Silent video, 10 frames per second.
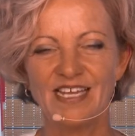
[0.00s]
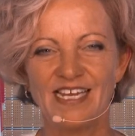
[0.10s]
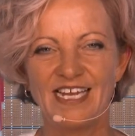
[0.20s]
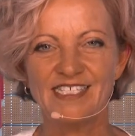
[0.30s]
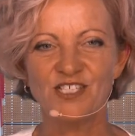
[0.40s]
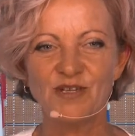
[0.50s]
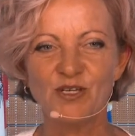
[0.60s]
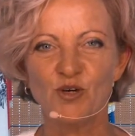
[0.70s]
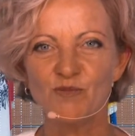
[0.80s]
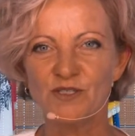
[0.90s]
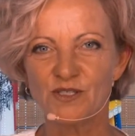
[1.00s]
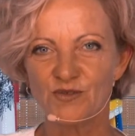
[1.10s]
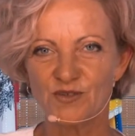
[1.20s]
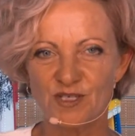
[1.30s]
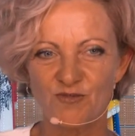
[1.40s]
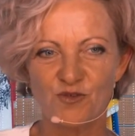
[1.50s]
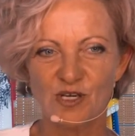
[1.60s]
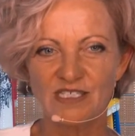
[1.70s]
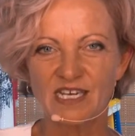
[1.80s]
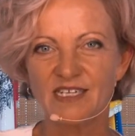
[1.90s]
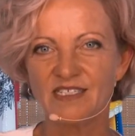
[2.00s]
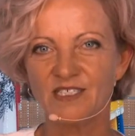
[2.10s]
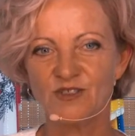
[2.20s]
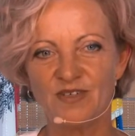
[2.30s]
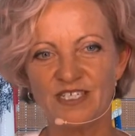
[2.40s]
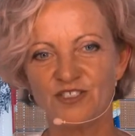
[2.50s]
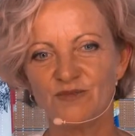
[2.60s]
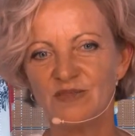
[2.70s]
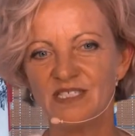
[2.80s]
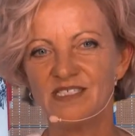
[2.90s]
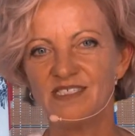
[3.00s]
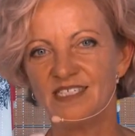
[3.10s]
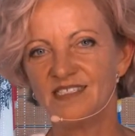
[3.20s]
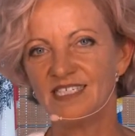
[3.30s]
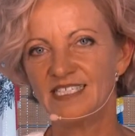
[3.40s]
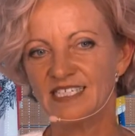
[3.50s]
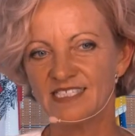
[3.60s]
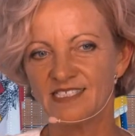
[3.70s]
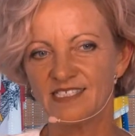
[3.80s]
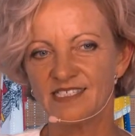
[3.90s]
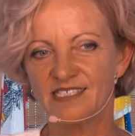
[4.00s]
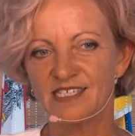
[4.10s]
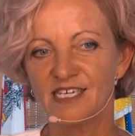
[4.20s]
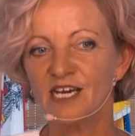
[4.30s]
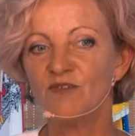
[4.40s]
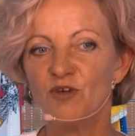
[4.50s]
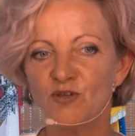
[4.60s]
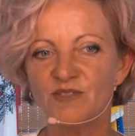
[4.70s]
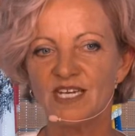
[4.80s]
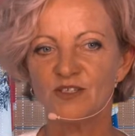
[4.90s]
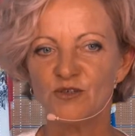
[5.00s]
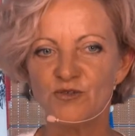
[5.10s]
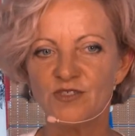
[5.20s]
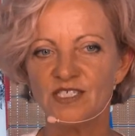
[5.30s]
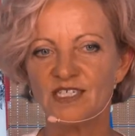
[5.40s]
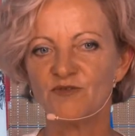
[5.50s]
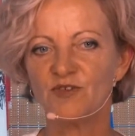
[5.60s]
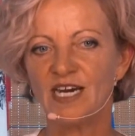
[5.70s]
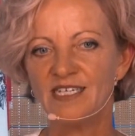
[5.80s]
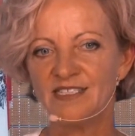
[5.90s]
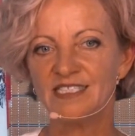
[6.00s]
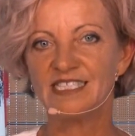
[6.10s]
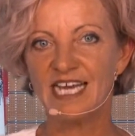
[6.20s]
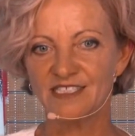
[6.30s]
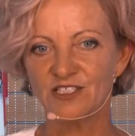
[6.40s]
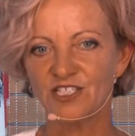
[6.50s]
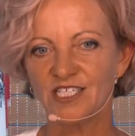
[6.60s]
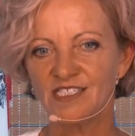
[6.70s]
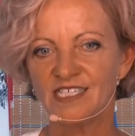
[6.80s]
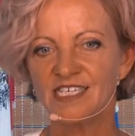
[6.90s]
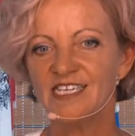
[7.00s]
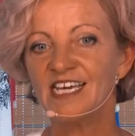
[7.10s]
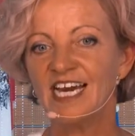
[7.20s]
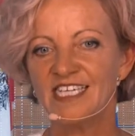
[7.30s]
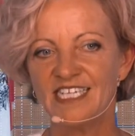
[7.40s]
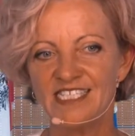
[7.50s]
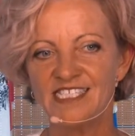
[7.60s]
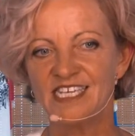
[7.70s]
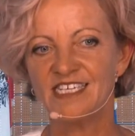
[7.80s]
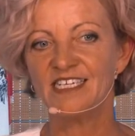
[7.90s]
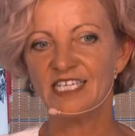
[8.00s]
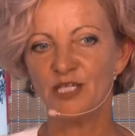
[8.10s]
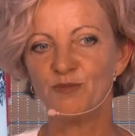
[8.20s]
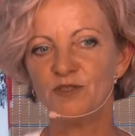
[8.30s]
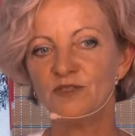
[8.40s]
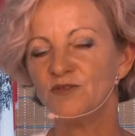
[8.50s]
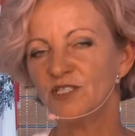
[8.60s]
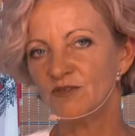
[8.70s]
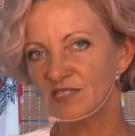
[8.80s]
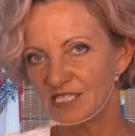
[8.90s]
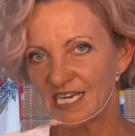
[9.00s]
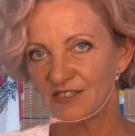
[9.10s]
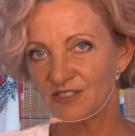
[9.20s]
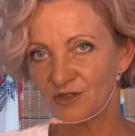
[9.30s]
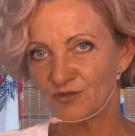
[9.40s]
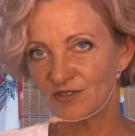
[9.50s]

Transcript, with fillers: Herzlich willkommen zu unserem Vortrag Innovation Meets Data Analysis, warum die Analyse Ihrer vorhandenen Datenschätze gerade jetzt einen Hebel für Innovation